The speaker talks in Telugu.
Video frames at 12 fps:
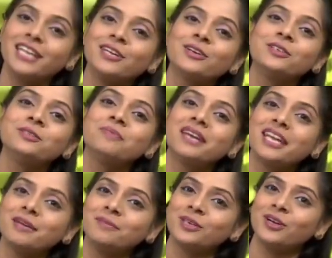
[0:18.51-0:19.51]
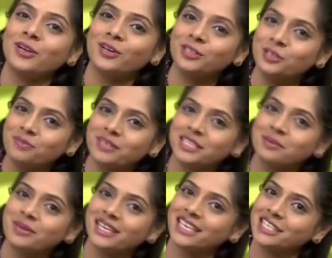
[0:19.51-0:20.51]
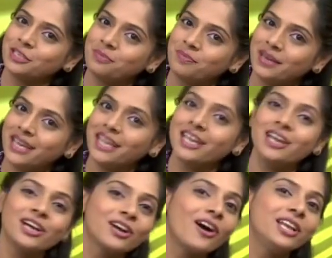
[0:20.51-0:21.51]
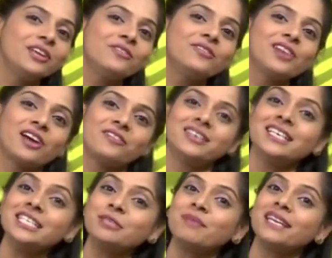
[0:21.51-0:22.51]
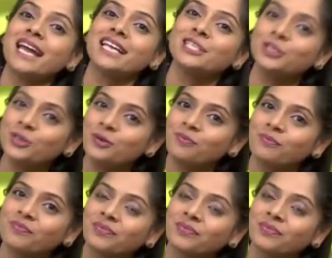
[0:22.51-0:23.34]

ఈరోజు మన ఎపిసోడ్లో చూపించబోయే రెసిపీ కాలీఫ్లవర్ స్పినాచ్ సూప్